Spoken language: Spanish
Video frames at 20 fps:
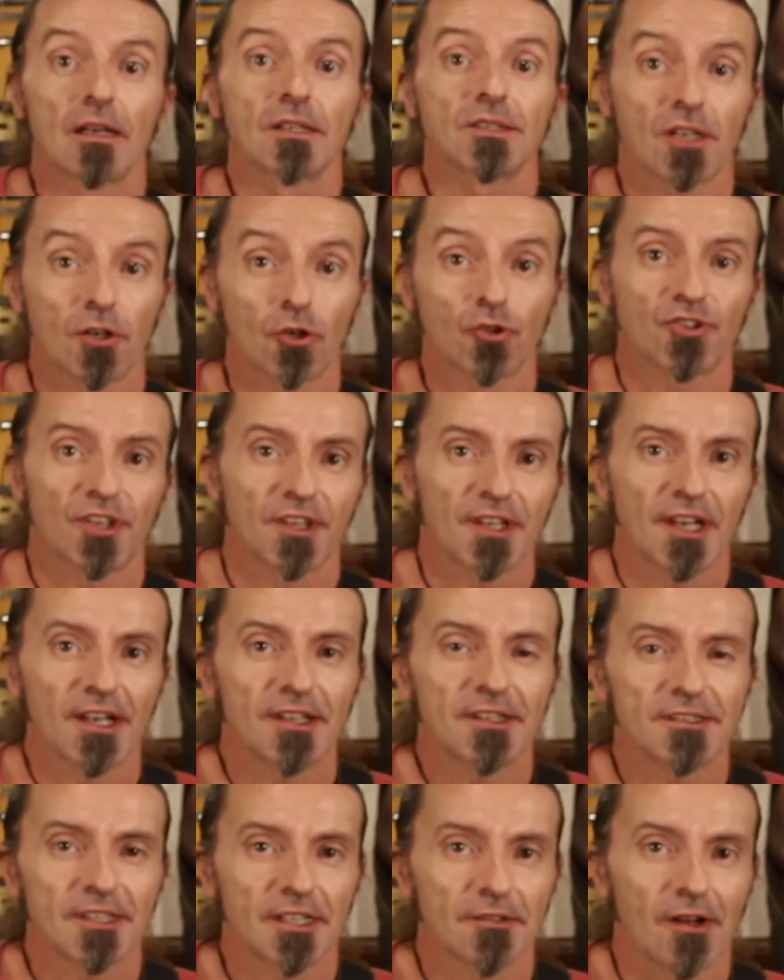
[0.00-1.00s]
Se
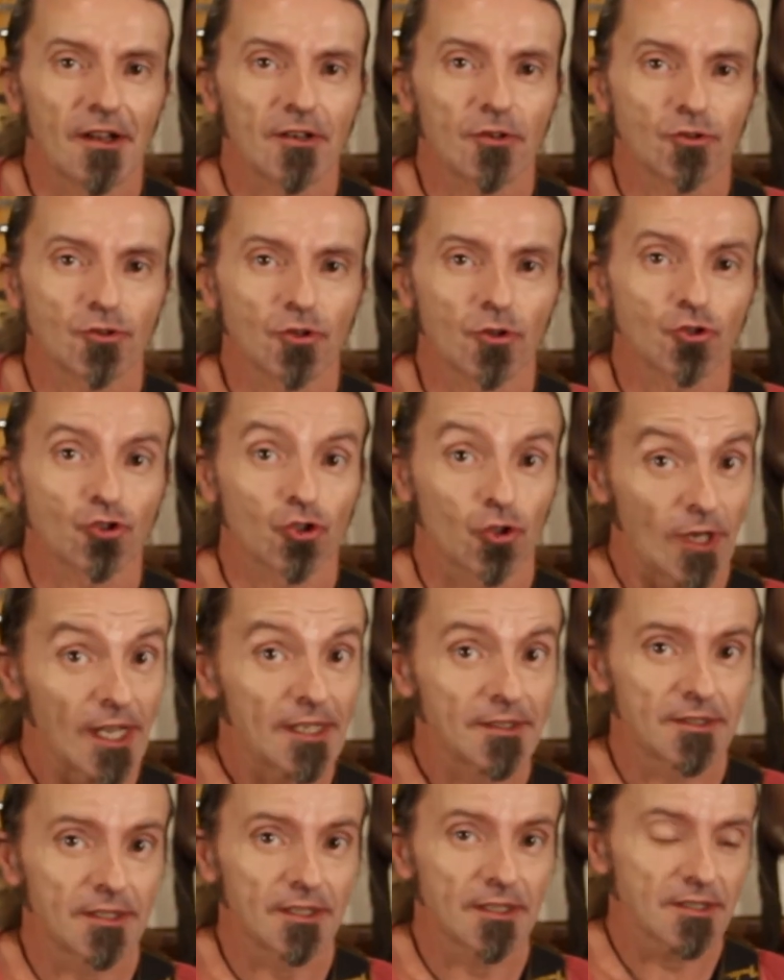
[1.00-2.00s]
consideran intervalos
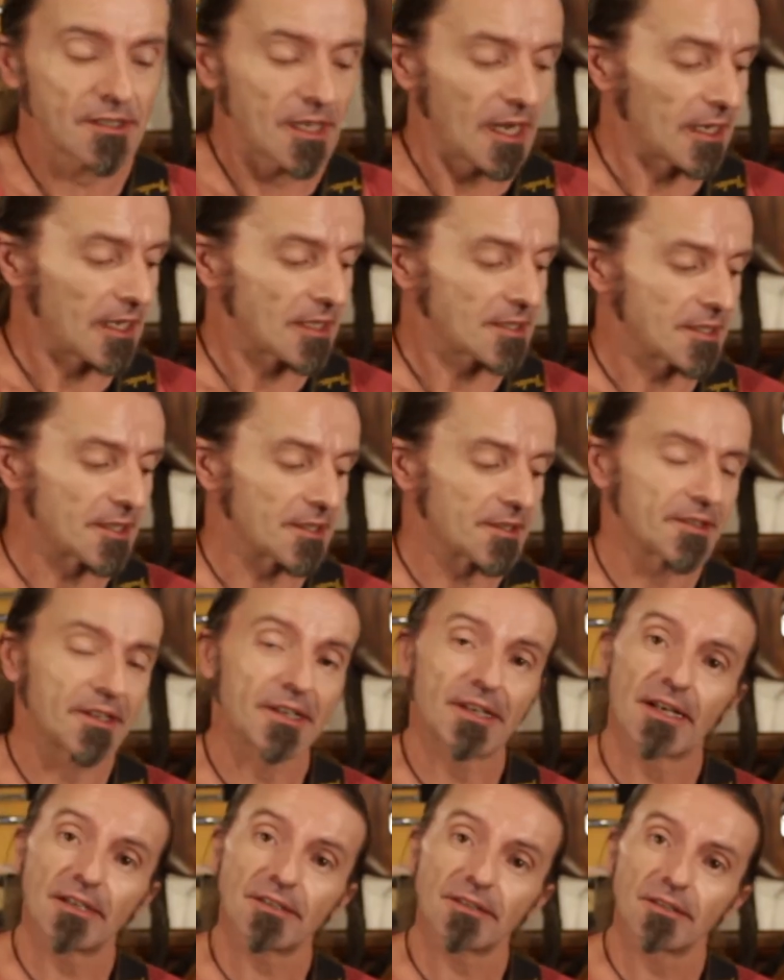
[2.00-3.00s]
consonantes a las
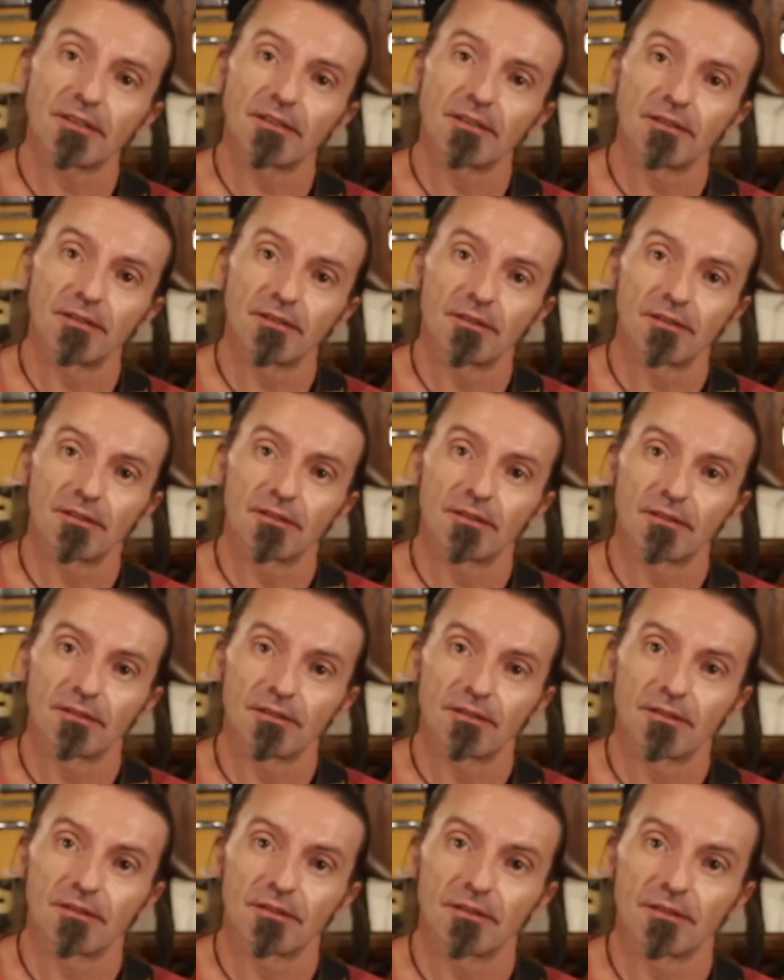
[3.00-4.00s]
terceras,
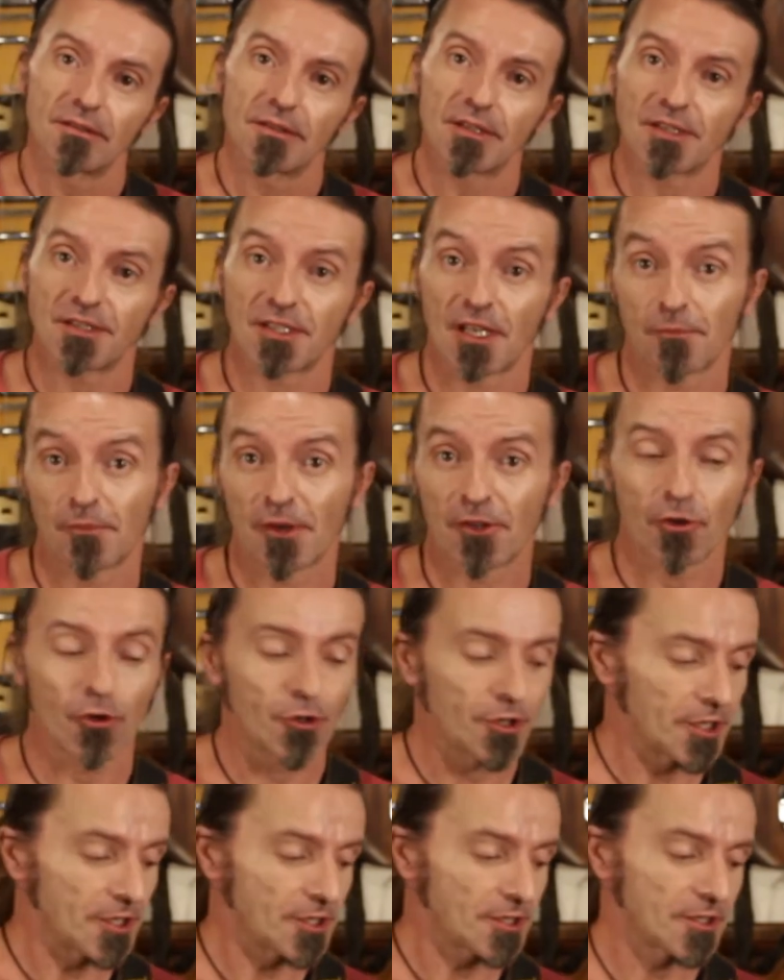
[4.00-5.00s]
de ser
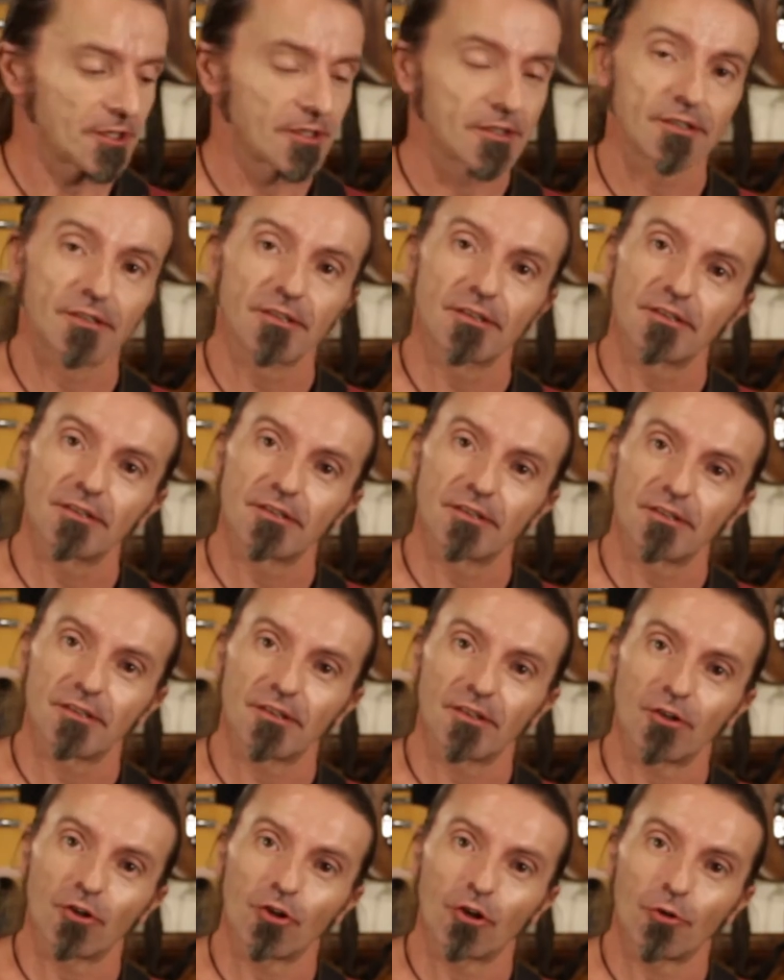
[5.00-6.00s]
mayores
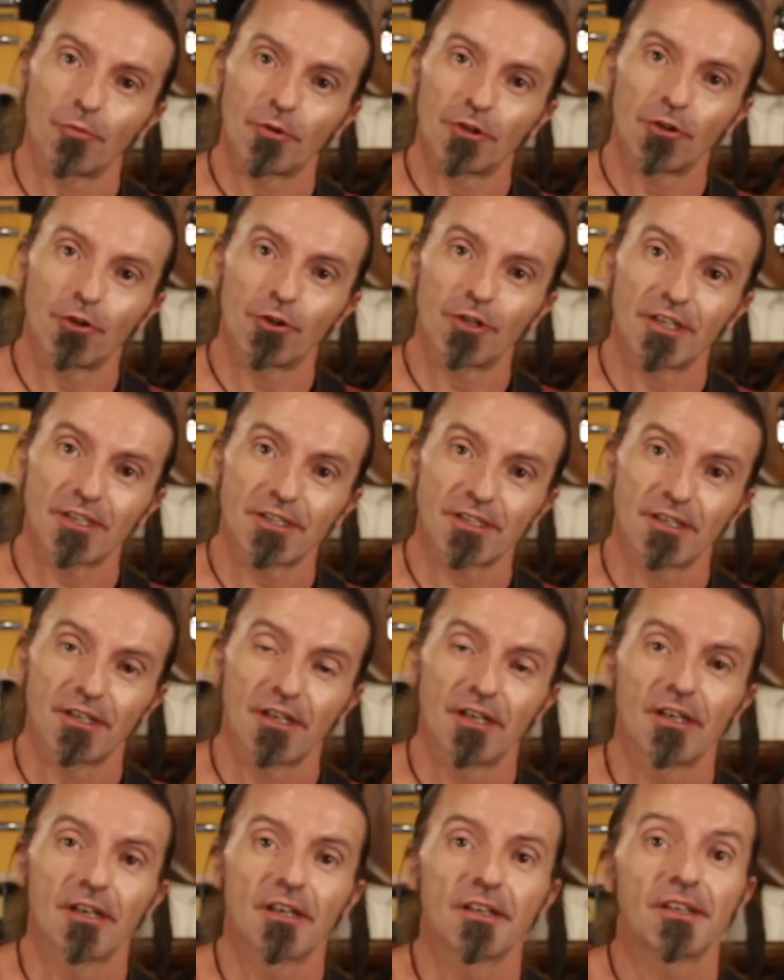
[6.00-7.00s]
o menores,
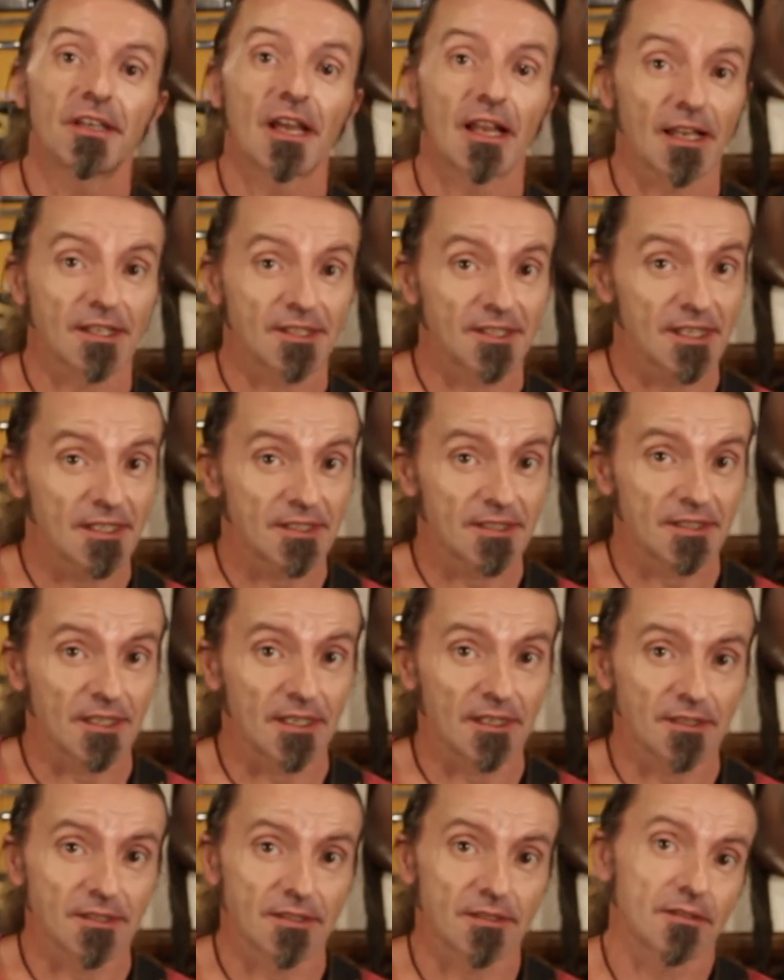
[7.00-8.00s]
y a las
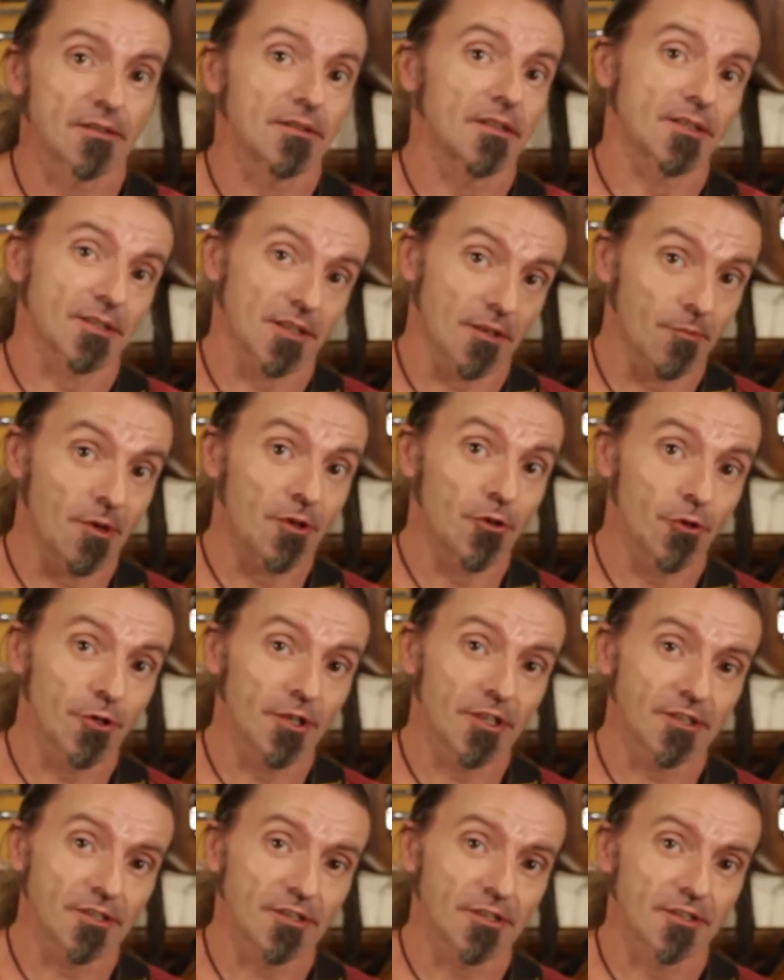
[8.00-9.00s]
sextas, de ser
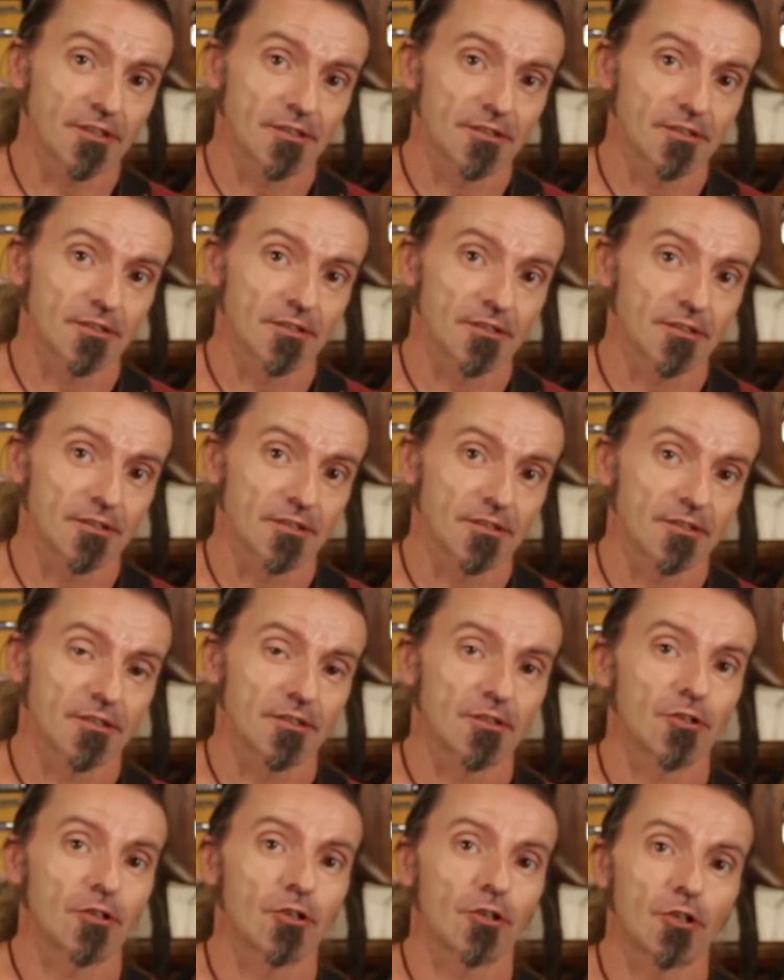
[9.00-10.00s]
mayores
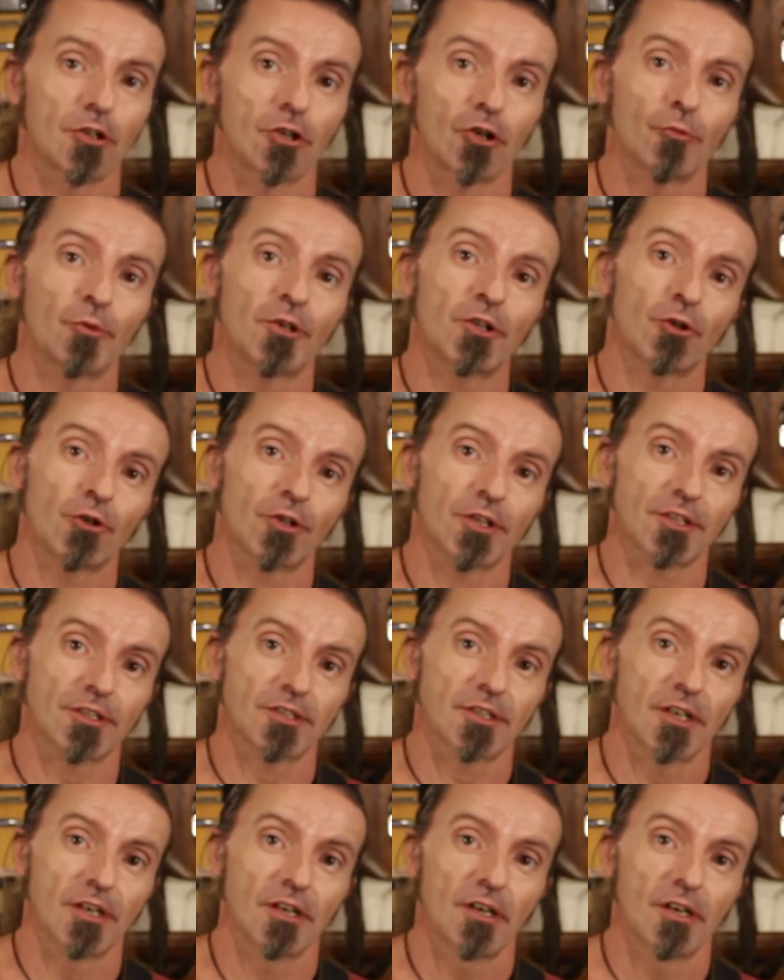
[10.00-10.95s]
o menores.